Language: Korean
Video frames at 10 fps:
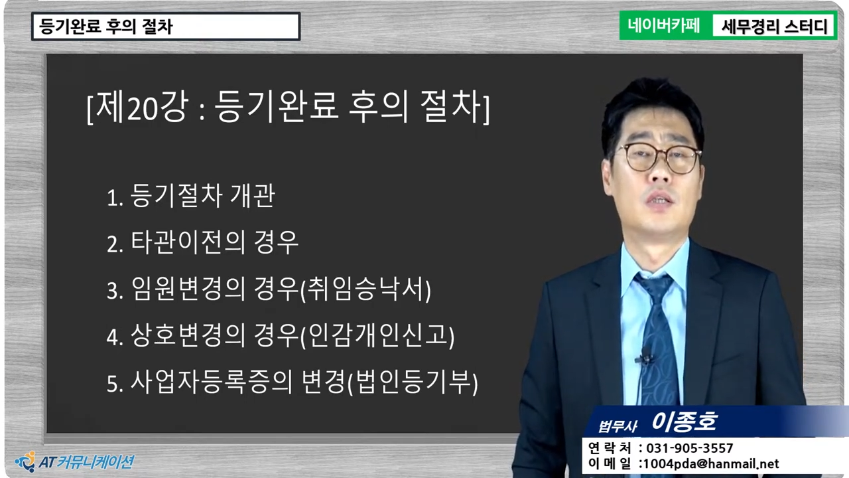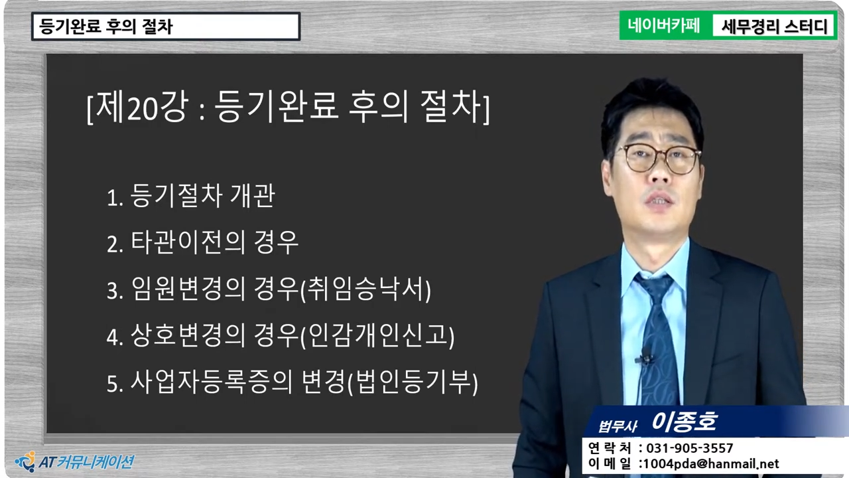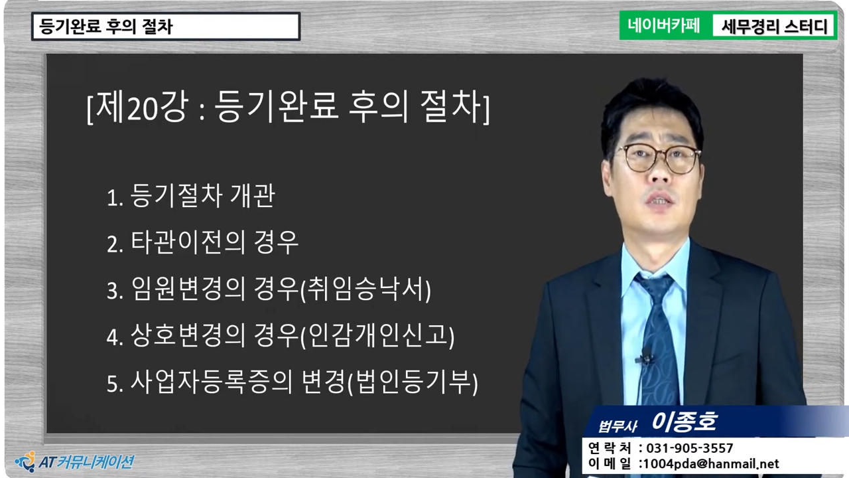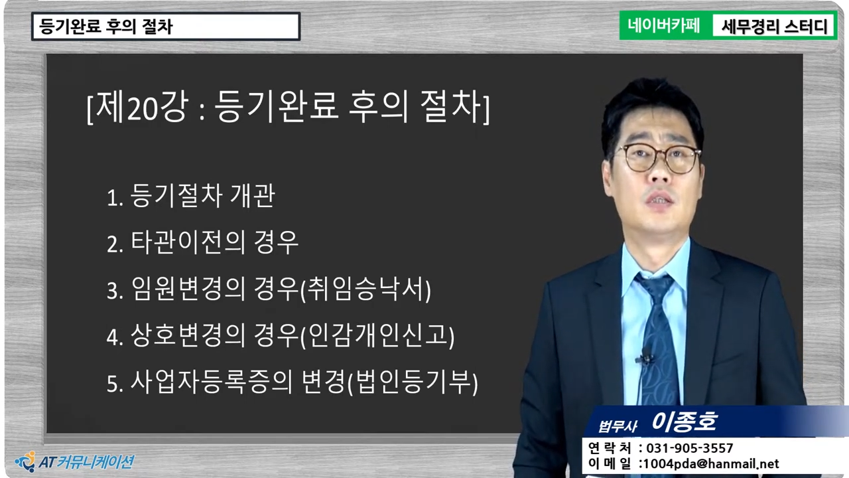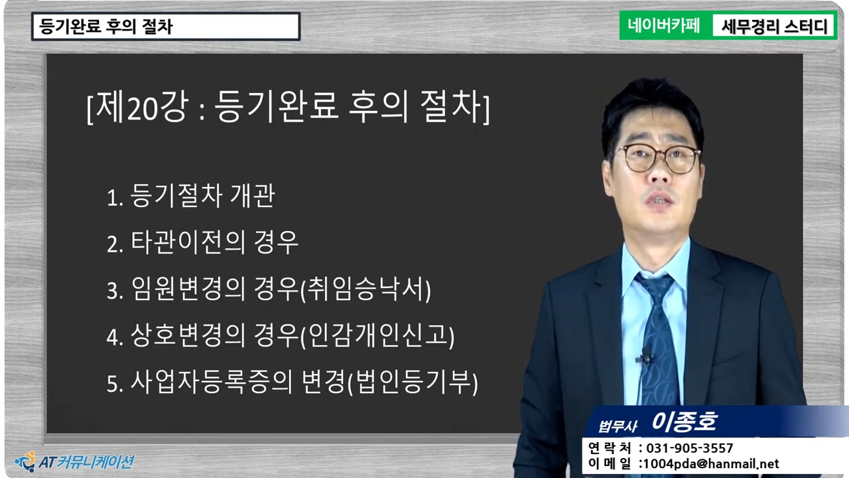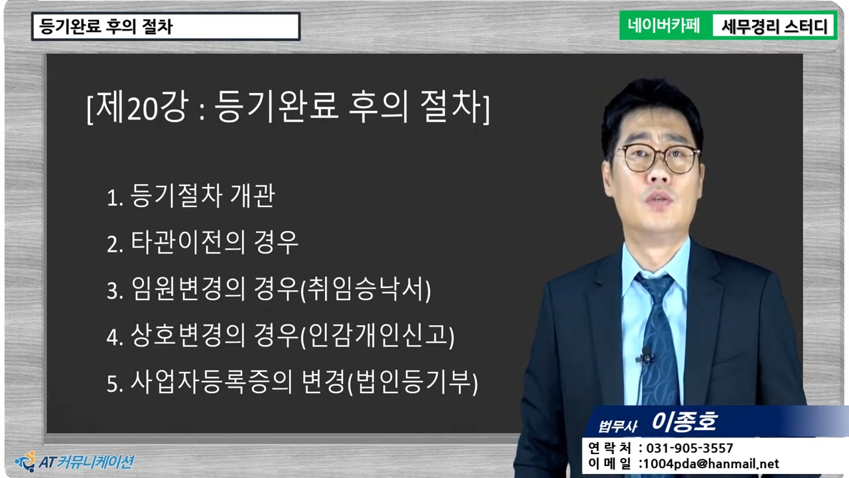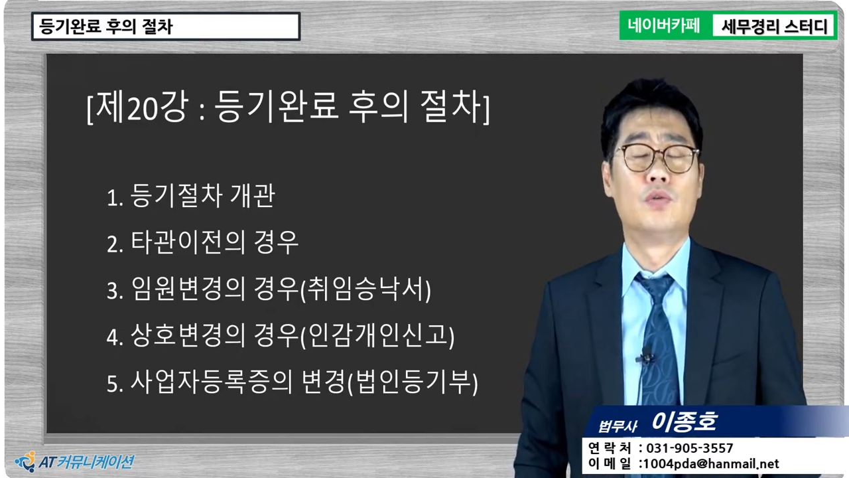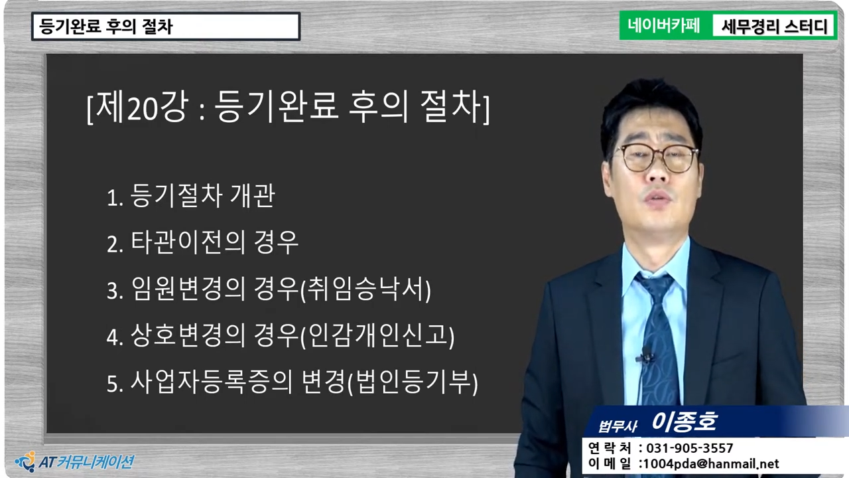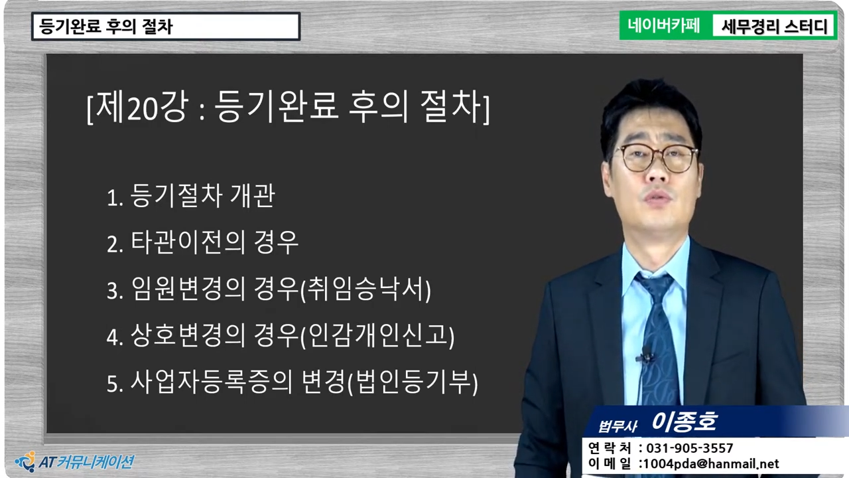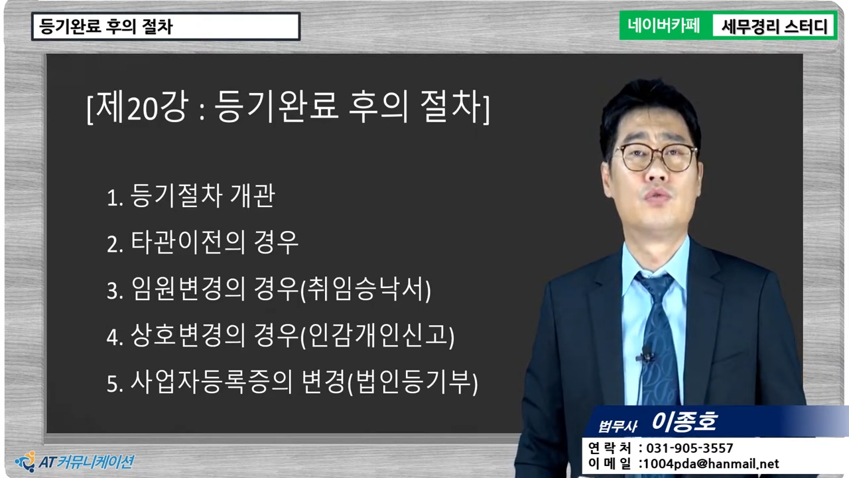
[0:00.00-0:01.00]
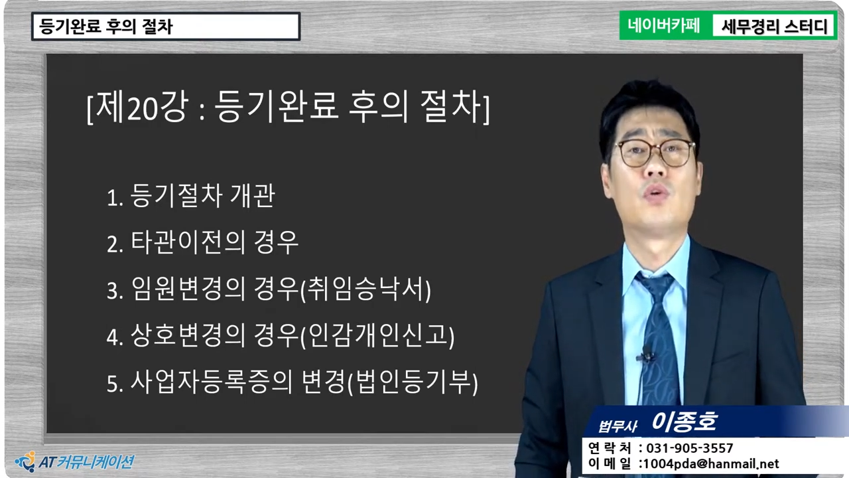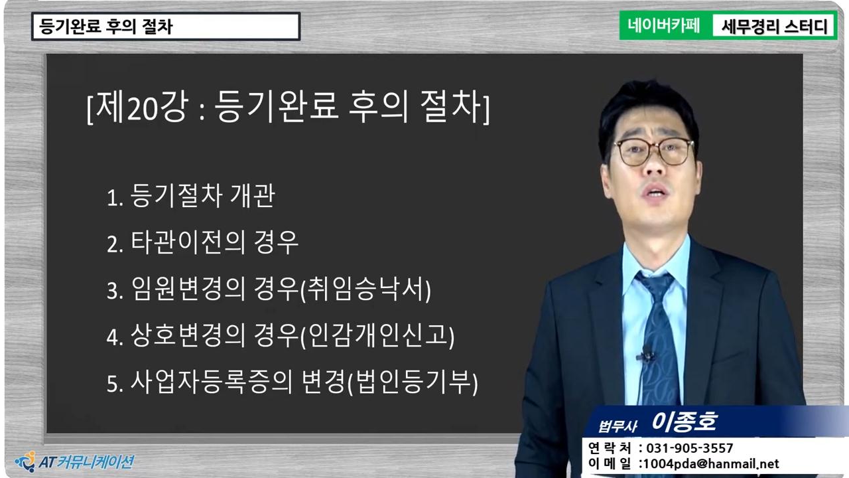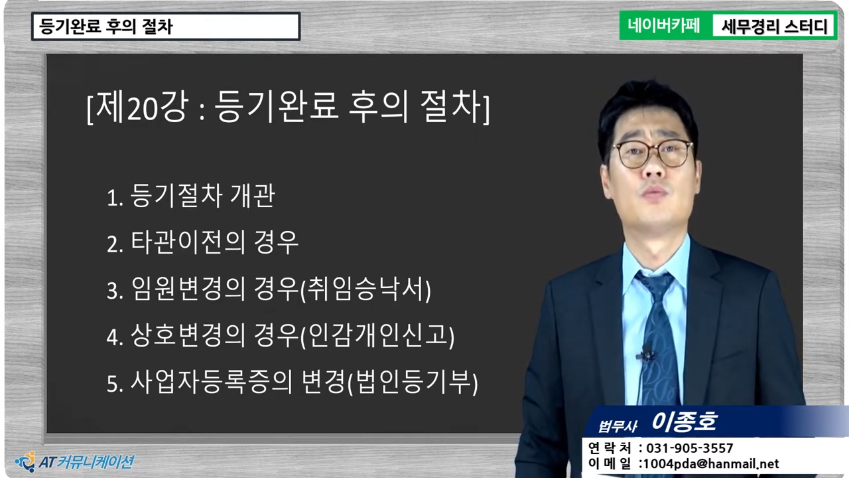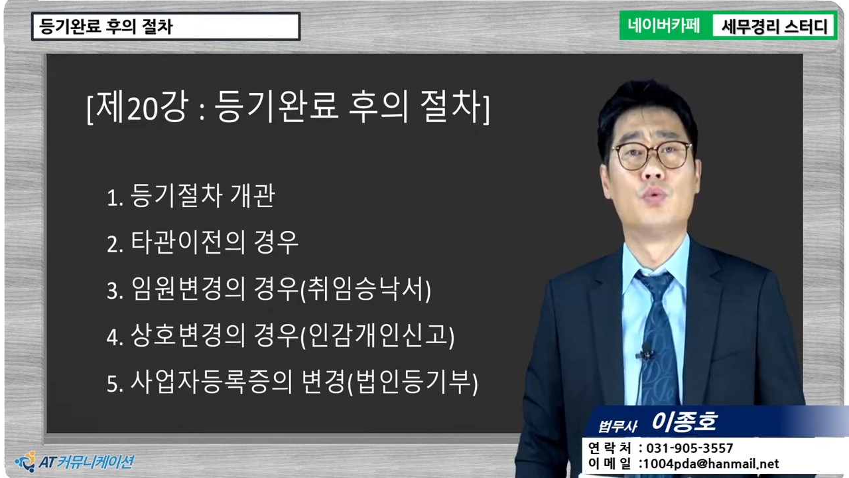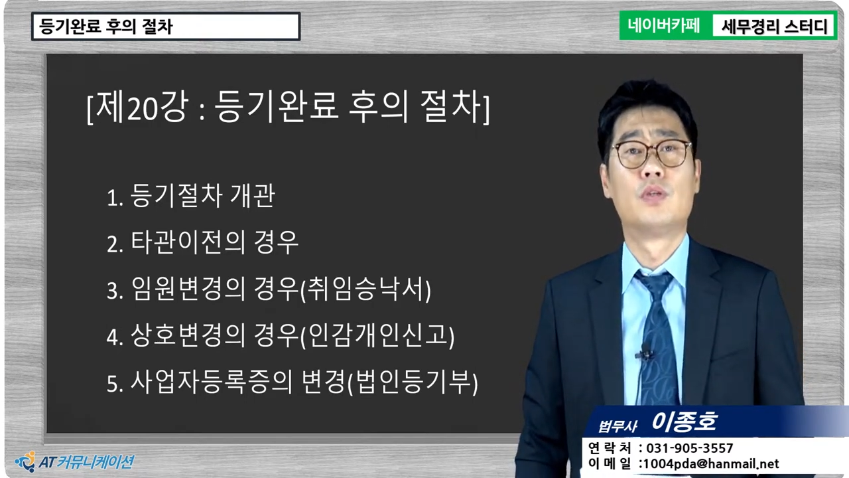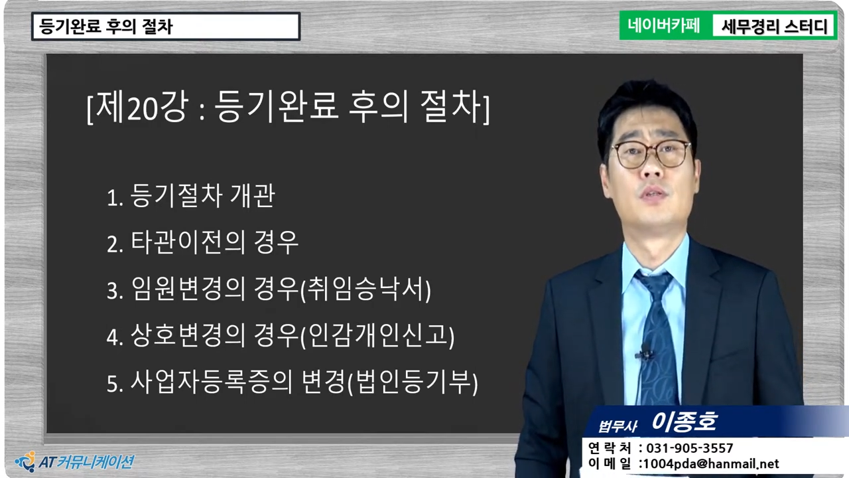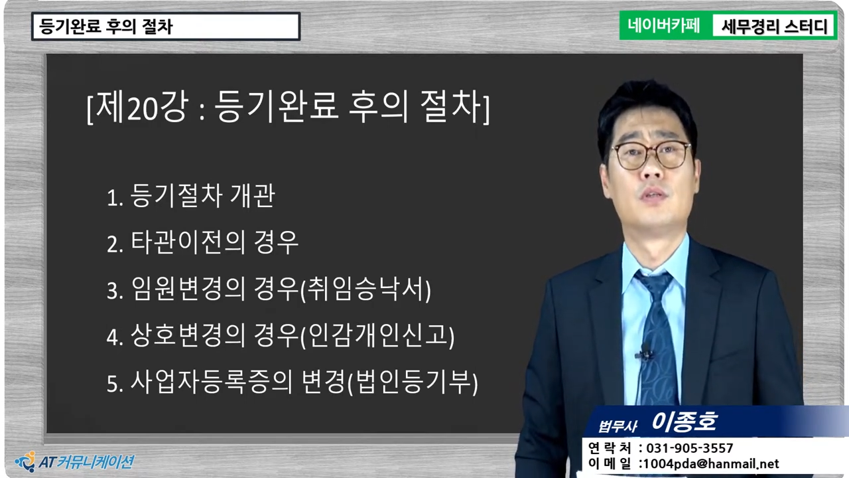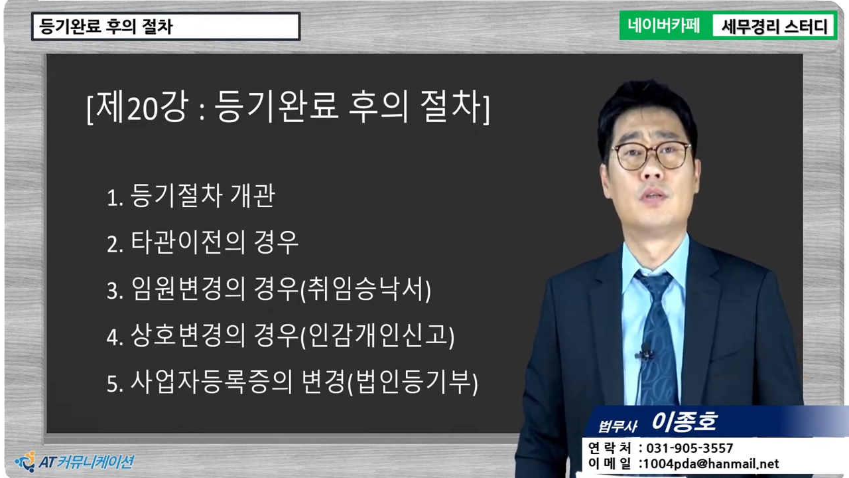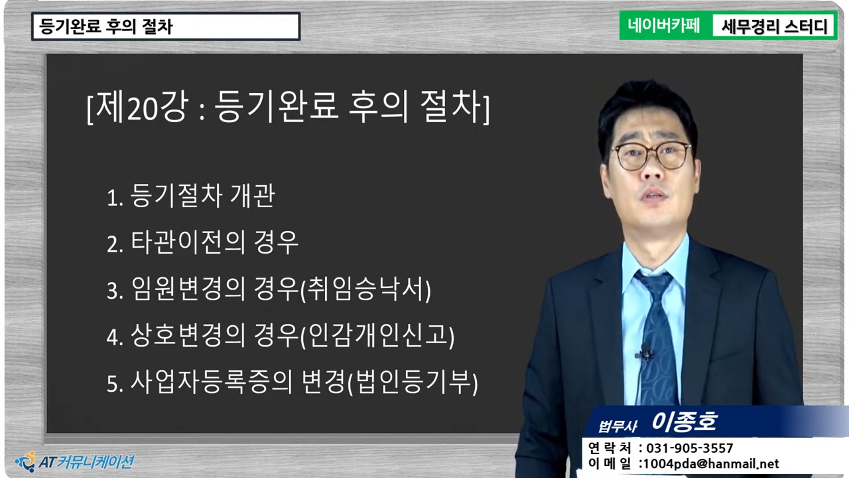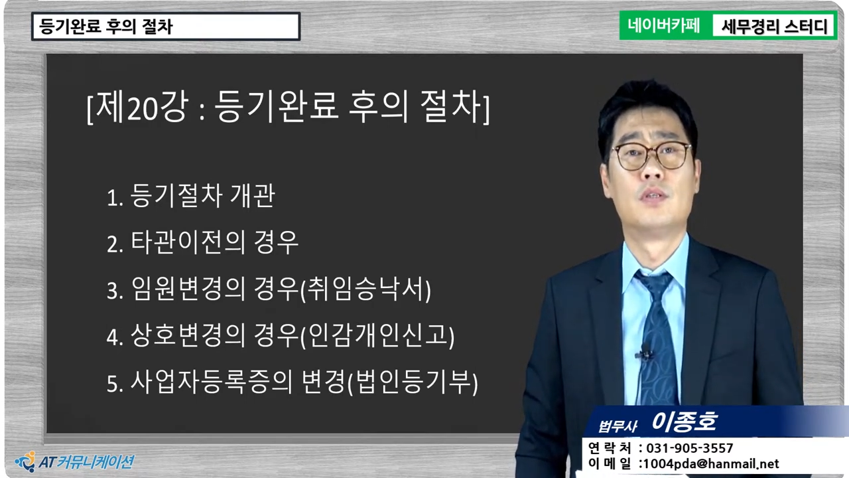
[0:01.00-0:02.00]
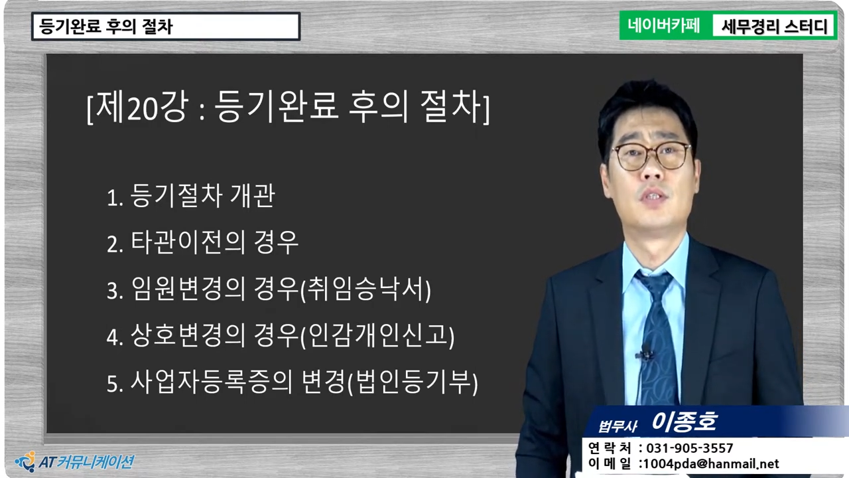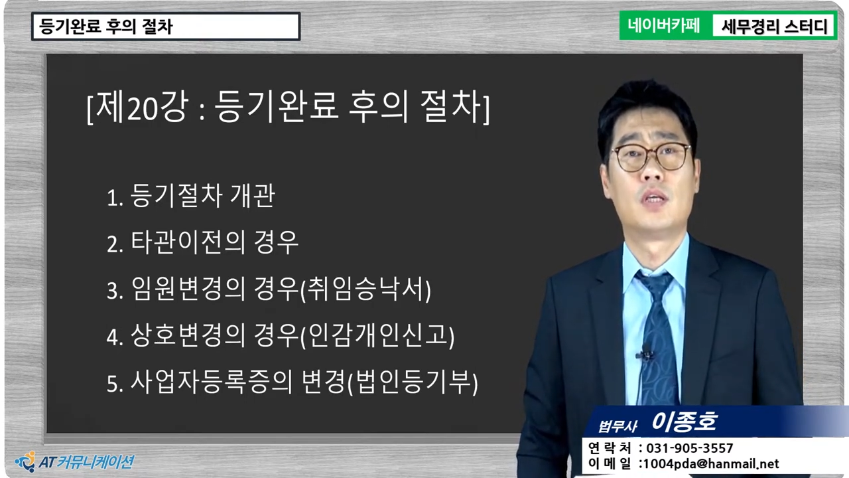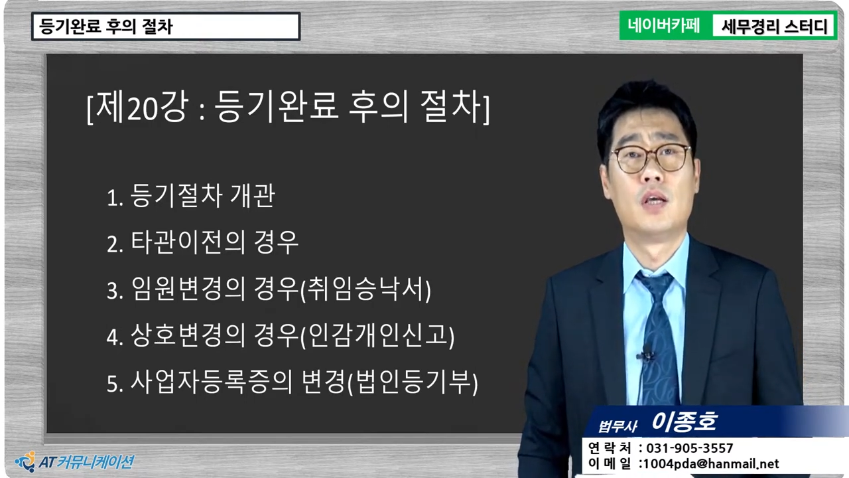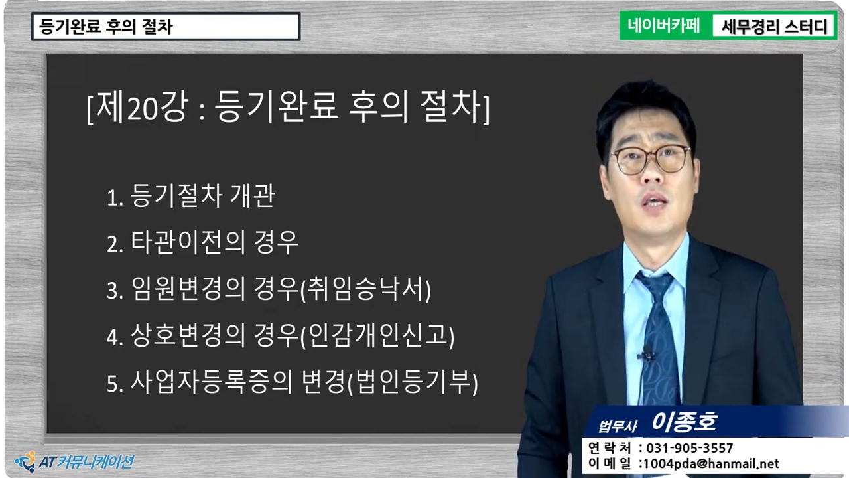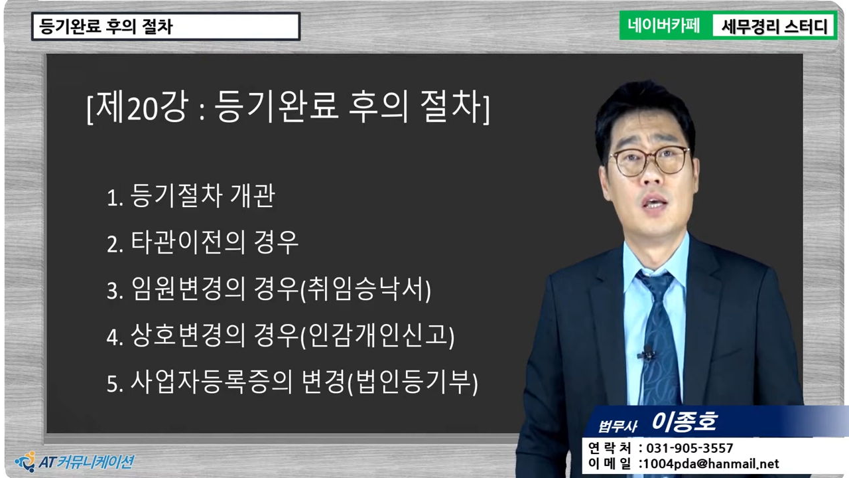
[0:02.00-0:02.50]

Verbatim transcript: 아직 그 인원을 수용하지 못해서 그러는지